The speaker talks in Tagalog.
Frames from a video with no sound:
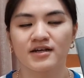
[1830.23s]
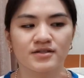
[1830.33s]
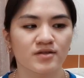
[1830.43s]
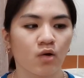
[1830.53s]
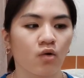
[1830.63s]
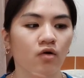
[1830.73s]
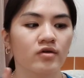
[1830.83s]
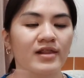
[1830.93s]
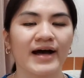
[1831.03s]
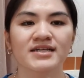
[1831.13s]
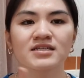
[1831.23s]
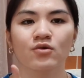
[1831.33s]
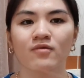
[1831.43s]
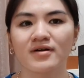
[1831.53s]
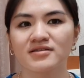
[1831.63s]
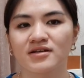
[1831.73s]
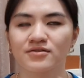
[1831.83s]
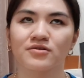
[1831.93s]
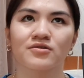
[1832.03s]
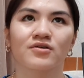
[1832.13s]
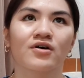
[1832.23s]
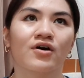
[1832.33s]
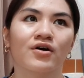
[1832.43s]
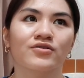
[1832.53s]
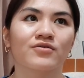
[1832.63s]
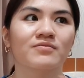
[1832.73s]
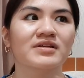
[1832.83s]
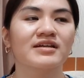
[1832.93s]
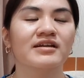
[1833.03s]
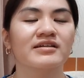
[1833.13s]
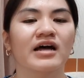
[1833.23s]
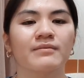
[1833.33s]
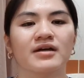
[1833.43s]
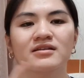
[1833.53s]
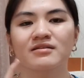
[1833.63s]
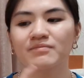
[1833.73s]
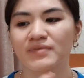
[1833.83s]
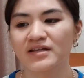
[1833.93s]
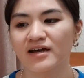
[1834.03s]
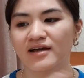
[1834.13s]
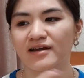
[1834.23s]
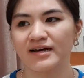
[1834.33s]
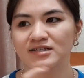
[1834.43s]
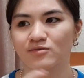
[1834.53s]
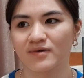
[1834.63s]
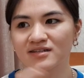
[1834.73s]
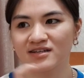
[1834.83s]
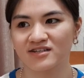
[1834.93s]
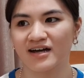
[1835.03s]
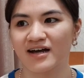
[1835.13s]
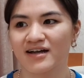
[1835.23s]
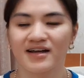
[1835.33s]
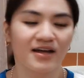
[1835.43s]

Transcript: So, last one na to nung binili namin. Pinaka last one na siya.